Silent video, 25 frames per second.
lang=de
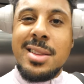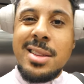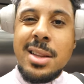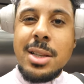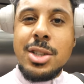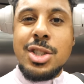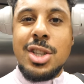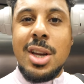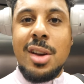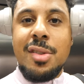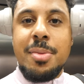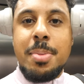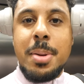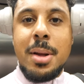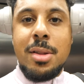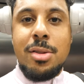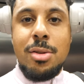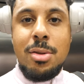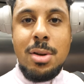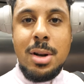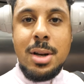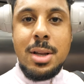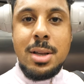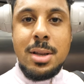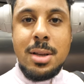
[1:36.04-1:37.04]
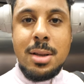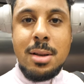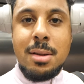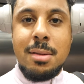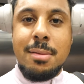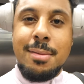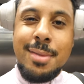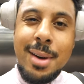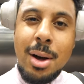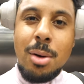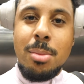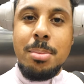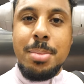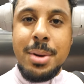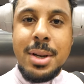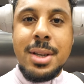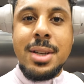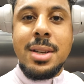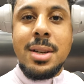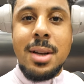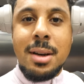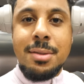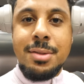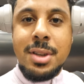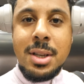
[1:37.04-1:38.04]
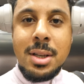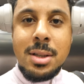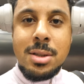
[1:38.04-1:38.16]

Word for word: den Chef persönlich. Warum bin ich nach Wien